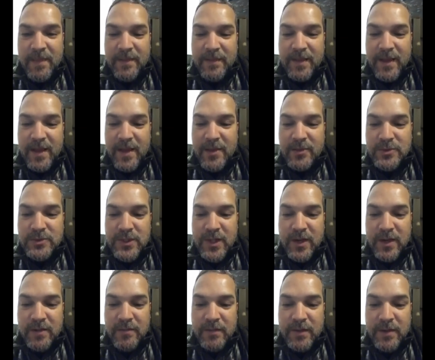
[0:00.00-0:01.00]
Está en
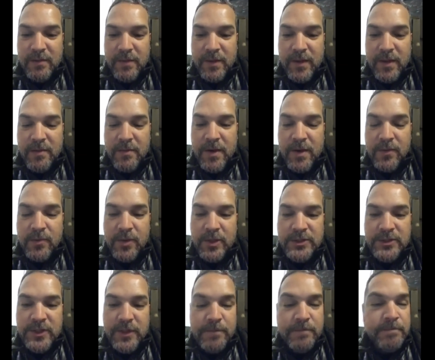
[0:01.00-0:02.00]
Jerusalén, mira para allá, Baruch
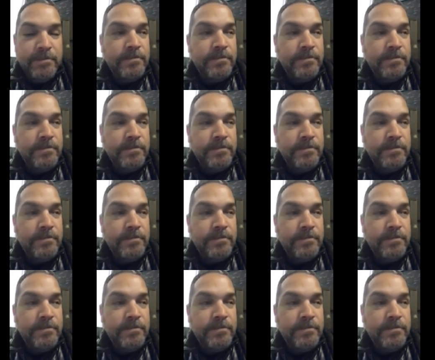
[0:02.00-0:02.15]
Hashem.